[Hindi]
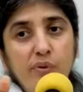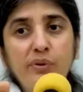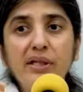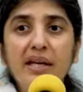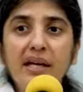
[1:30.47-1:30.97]
वो
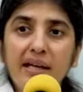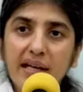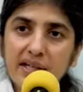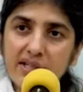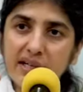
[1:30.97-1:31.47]
उनके
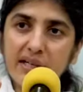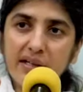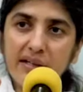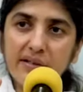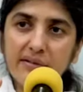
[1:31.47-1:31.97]
नए
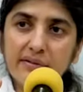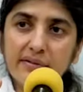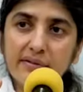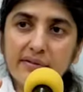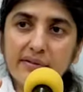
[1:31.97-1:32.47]
शरीर
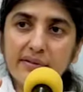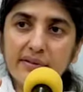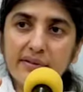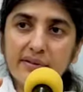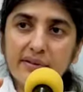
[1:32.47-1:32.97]

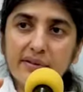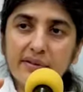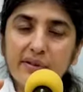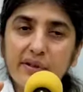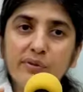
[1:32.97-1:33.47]

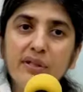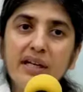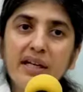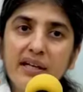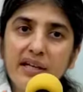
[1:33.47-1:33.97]
और
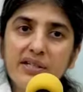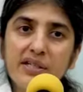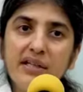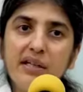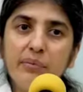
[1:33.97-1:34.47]
उनके नए
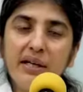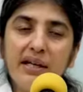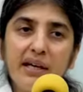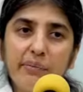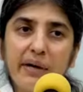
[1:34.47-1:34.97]
शरीर में
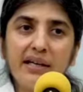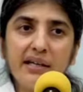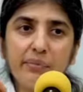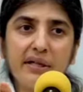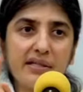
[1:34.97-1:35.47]
नए
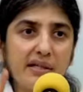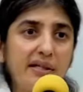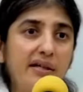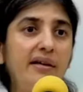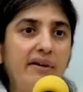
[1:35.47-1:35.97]
भाग्य पर असर
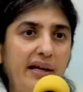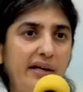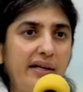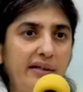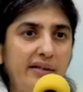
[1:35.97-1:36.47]
करने वाला
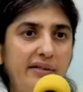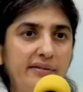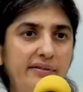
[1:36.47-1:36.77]
है